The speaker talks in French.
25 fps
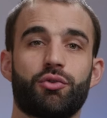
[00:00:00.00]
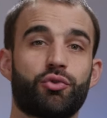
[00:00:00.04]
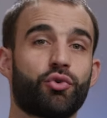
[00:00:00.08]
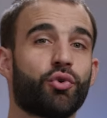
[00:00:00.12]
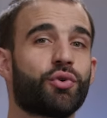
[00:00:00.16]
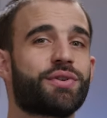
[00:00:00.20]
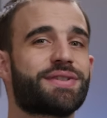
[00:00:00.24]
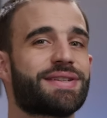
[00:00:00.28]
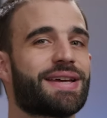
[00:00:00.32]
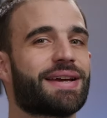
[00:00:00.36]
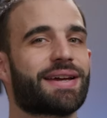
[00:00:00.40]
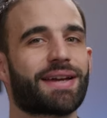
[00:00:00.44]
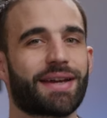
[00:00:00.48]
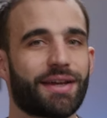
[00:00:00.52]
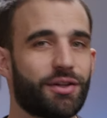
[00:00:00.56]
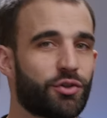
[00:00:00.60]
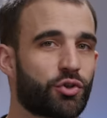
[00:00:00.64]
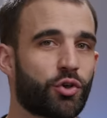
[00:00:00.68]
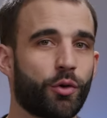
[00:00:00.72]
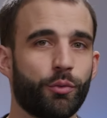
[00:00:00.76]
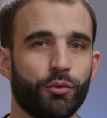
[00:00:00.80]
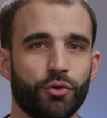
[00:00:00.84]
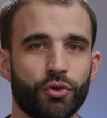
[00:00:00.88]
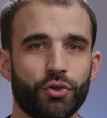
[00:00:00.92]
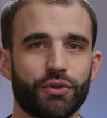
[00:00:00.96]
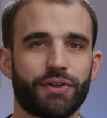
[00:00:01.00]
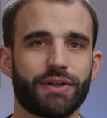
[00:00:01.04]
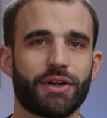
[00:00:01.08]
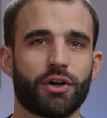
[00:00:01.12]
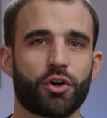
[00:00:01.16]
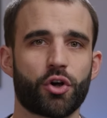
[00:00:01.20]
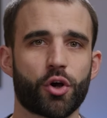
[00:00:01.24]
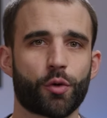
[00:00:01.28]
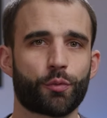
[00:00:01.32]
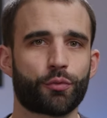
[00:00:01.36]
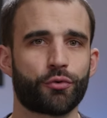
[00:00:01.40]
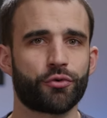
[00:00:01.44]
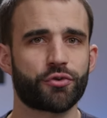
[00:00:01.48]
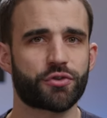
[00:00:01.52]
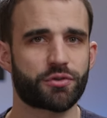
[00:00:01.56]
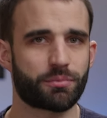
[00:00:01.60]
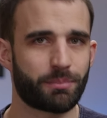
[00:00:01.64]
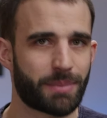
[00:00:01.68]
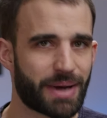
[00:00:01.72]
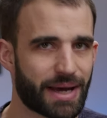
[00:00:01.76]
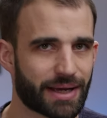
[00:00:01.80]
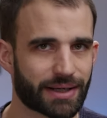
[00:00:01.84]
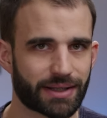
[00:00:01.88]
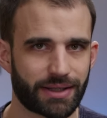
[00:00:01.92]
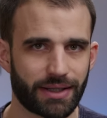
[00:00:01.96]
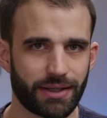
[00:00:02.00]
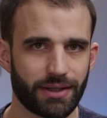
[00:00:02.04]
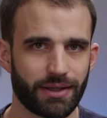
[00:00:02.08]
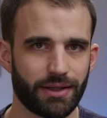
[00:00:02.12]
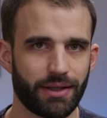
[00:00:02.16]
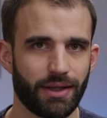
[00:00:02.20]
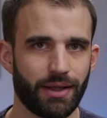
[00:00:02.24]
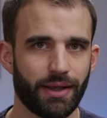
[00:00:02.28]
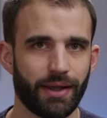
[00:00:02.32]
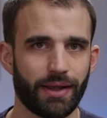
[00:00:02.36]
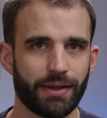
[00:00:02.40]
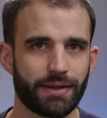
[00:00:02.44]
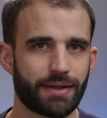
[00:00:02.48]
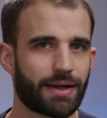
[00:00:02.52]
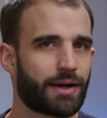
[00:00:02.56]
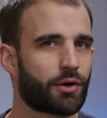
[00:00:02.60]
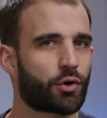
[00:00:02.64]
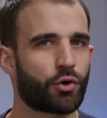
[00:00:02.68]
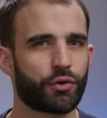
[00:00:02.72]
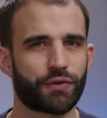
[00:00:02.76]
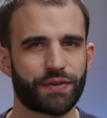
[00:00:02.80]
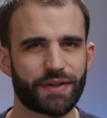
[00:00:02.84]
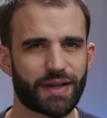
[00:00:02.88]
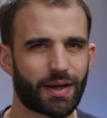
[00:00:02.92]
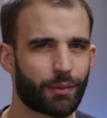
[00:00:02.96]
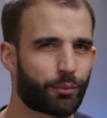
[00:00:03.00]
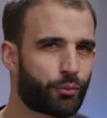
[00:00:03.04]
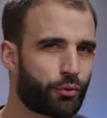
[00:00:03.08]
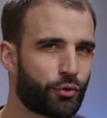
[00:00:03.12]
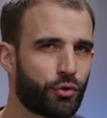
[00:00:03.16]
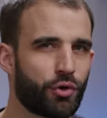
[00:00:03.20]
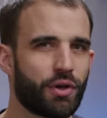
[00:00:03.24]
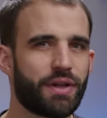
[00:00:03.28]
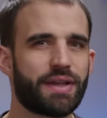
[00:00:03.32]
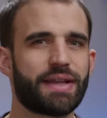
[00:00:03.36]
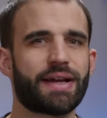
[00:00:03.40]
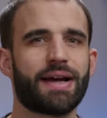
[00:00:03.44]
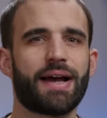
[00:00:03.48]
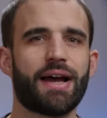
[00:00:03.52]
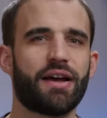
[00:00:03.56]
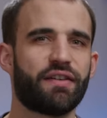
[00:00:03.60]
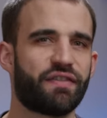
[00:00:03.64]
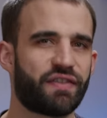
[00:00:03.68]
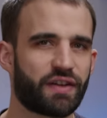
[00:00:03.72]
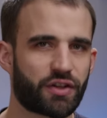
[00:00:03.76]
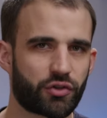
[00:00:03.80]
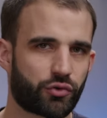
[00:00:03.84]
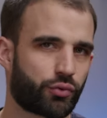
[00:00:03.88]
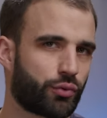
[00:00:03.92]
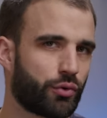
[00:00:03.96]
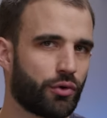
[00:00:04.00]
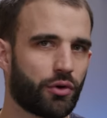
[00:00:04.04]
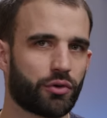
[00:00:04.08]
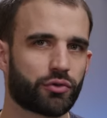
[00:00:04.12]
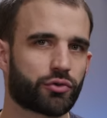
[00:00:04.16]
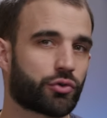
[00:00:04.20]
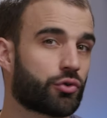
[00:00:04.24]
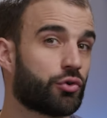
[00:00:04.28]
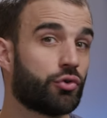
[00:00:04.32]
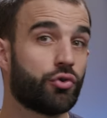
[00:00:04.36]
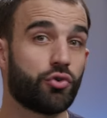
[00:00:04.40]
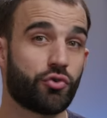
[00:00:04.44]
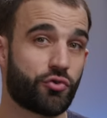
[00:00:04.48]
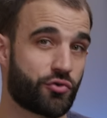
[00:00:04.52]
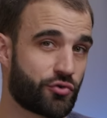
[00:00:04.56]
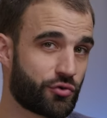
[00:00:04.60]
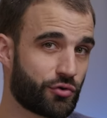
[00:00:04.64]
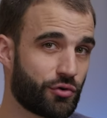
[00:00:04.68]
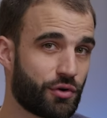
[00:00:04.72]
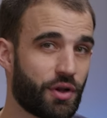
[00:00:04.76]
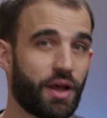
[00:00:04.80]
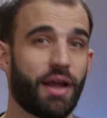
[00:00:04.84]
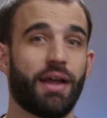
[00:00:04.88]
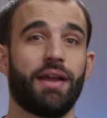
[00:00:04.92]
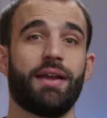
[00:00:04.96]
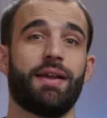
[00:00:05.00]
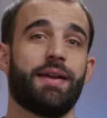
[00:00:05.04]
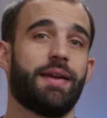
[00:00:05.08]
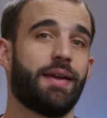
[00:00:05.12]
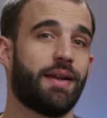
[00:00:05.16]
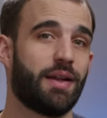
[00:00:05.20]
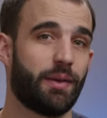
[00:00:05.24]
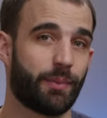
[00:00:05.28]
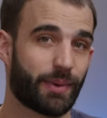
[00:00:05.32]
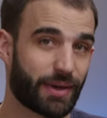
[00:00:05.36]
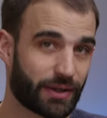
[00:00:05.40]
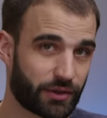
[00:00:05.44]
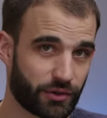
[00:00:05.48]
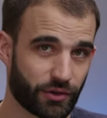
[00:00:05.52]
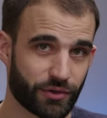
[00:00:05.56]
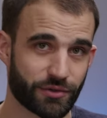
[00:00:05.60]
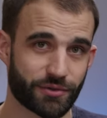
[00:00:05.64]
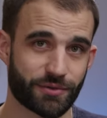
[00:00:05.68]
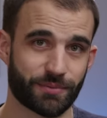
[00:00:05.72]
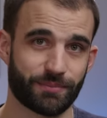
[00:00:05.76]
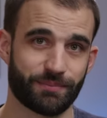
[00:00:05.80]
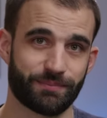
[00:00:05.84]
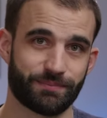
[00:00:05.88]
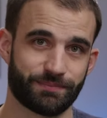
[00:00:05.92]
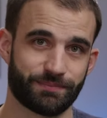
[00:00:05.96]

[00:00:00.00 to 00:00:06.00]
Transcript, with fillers: Donc ça crée une communauté encore plus marquée. Il y a un côté un peu lien affectueux entre Jules et les breakers.